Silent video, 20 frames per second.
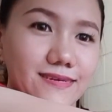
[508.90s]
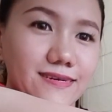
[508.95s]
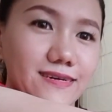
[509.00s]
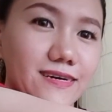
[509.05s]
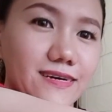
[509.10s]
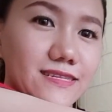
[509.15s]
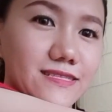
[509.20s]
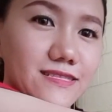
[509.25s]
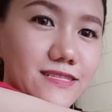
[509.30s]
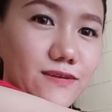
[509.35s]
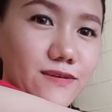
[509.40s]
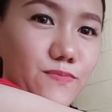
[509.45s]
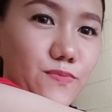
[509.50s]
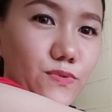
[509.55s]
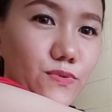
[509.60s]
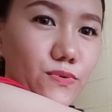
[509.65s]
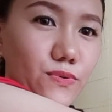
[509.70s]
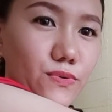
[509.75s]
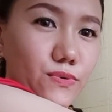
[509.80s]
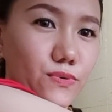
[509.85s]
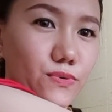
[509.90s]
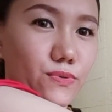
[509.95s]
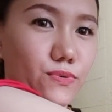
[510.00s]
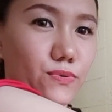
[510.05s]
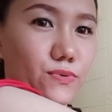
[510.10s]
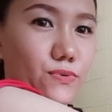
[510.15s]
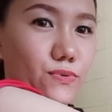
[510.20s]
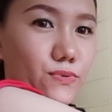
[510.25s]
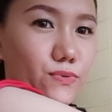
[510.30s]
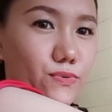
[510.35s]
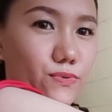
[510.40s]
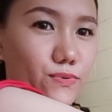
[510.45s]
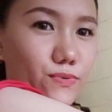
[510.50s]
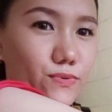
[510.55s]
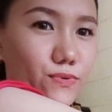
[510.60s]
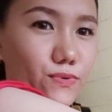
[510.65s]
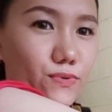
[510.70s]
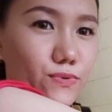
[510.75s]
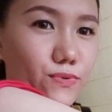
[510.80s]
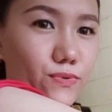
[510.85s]
Ganda po.
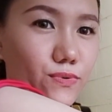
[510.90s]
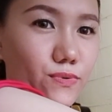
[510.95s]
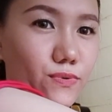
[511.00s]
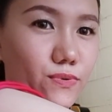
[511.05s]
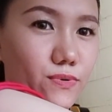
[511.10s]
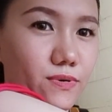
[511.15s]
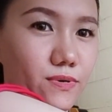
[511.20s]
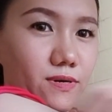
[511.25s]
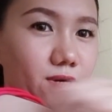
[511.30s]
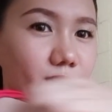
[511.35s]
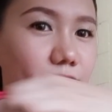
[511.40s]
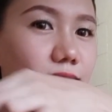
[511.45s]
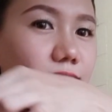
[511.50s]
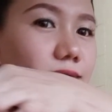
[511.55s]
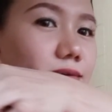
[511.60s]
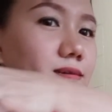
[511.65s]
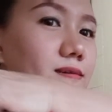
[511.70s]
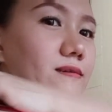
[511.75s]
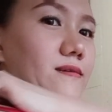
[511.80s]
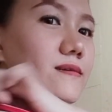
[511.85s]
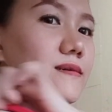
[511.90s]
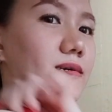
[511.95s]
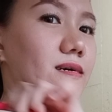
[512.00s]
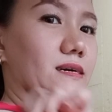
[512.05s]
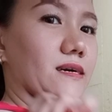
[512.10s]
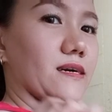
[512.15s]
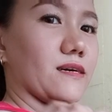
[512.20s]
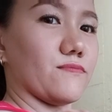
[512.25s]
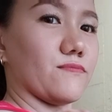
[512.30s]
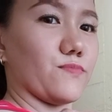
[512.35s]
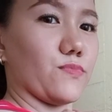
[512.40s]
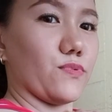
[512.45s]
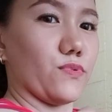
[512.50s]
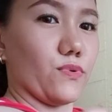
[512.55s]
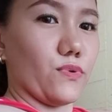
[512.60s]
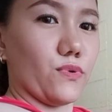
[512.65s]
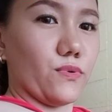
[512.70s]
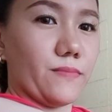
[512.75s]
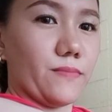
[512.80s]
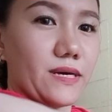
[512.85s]
Oh. Ayan po.
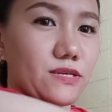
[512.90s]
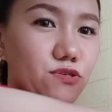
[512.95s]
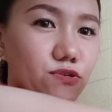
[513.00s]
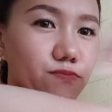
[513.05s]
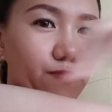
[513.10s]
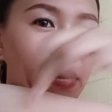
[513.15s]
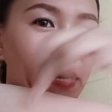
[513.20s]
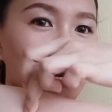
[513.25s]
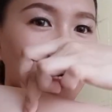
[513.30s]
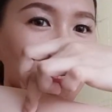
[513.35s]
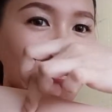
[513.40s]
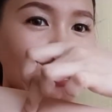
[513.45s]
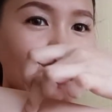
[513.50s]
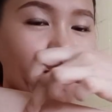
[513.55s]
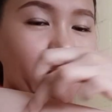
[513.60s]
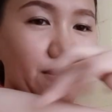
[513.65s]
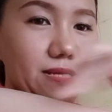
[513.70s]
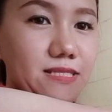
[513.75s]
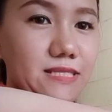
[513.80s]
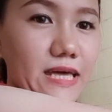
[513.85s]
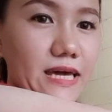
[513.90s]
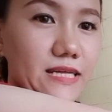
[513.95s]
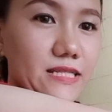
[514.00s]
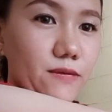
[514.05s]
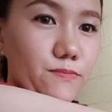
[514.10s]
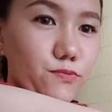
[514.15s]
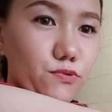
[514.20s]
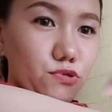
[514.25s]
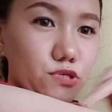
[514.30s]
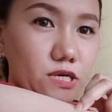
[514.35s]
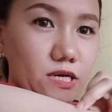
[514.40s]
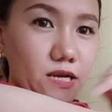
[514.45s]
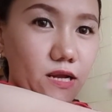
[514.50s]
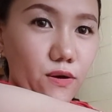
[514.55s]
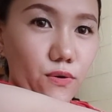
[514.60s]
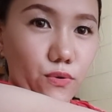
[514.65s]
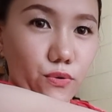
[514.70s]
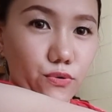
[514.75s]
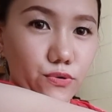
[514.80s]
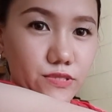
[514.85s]
Oh, medyo parang nagpantay na po siya
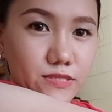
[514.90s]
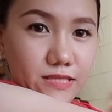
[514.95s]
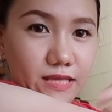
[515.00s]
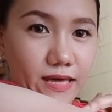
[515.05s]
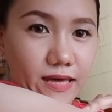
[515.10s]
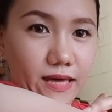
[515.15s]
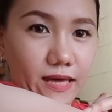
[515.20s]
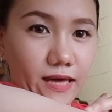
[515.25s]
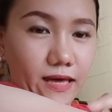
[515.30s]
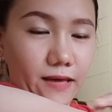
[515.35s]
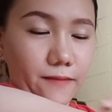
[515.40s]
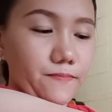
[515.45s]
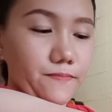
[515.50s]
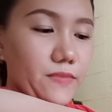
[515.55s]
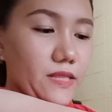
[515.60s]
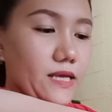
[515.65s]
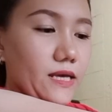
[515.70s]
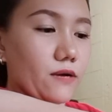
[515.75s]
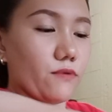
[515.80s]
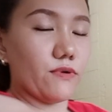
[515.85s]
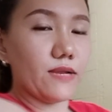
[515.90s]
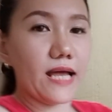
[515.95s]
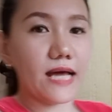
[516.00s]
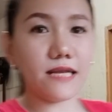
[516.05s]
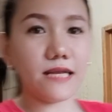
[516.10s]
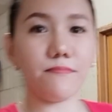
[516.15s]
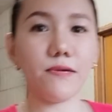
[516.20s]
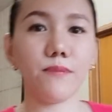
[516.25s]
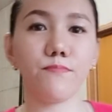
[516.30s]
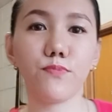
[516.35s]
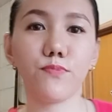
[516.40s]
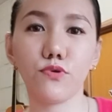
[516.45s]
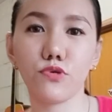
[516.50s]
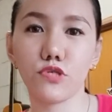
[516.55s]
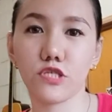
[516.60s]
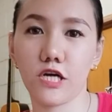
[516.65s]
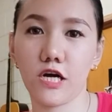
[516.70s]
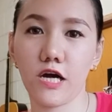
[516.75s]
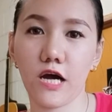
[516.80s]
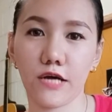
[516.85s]
ng konti. Wala naman po
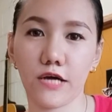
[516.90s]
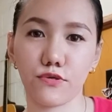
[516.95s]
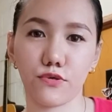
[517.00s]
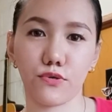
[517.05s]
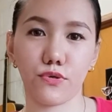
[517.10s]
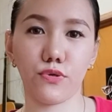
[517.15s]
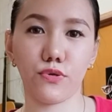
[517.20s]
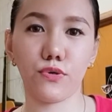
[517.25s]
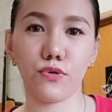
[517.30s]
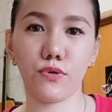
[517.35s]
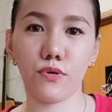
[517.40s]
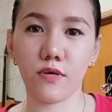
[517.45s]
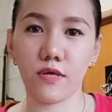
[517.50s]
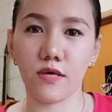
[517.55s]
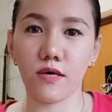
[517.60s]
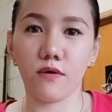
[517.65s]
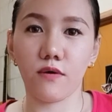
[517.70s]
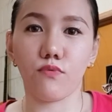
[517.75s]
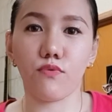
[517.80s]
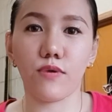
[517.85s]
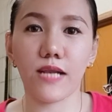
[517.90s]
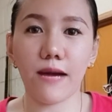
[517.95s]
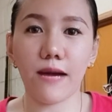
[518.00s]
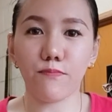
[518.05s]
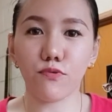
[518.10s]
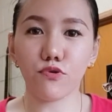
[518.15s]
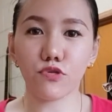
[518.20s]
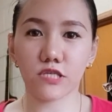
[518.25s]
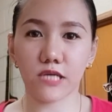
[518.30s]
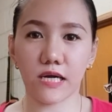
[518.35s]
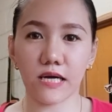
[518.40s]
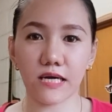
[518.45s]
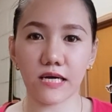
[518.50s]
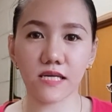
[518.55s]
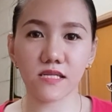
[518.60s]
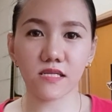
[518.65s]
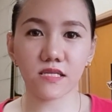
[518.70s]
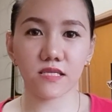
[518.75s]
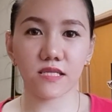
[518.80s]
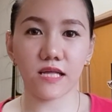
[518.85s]
siyang ano, wala po siyang
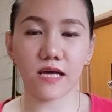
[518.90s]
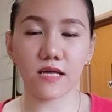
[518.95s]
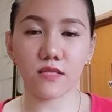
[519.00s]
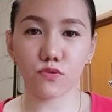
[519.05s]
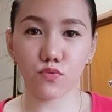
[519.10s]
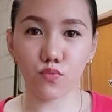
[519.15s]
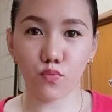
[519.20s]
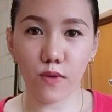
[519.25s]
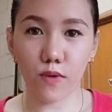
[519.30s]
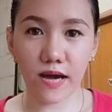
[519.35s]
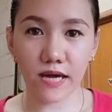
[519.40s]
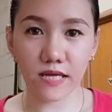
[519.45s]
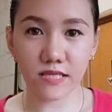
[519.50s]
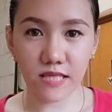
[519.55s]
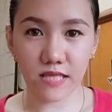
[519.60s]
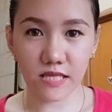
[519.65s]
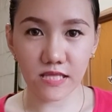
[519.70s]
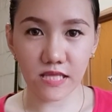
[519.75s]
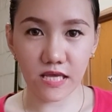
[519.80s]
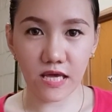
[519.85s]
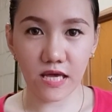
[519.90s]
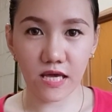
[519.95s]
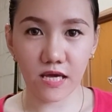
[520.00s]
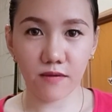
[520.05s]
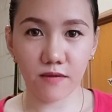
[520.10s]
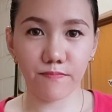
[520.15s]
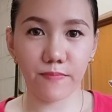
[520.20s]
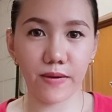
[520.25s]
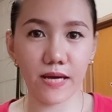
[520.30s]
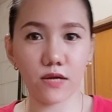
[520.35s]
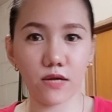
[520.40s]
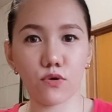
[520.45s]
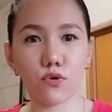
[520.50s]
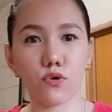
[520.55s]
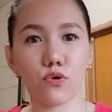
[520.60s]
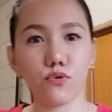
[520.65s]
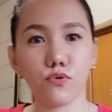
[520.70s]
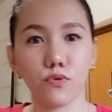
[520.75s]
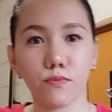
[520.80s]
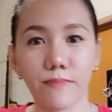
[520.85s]
instant whitening,
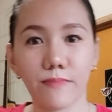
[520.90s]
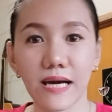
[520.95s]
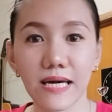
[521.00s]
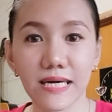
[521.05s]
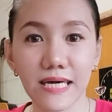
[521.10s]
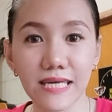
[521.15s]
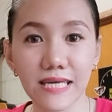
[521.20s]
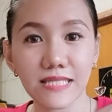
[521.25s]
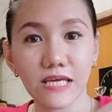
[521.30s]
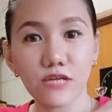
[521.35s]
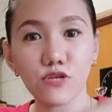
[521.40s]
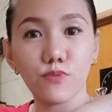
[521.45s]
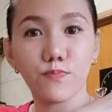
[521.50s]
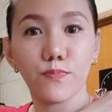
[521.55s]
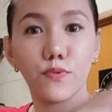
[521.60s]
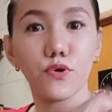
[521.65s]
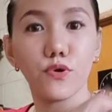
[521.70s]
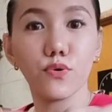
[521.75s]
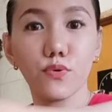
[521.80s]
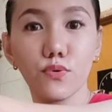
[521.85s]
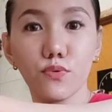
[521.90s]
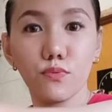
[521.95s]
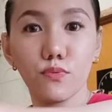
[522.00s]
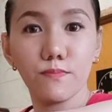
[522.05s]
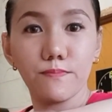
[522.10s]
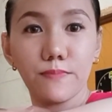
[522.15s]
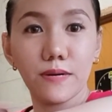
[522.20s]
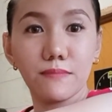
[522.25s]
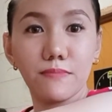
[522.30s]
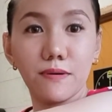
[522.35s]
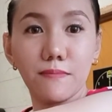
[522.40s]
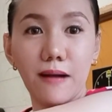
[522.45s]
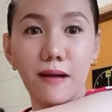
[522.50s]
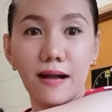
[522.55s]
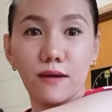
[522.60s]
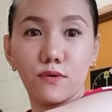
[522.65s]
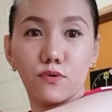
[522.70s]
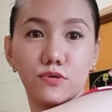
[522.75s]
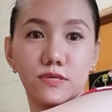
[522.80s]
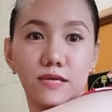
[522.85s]
pero makikita niyo po yung
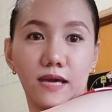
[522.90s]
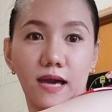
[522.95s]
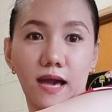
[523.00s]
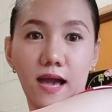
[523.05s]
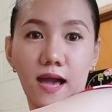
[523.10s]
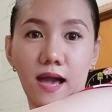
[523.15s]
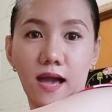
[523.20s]
pagbabago niya.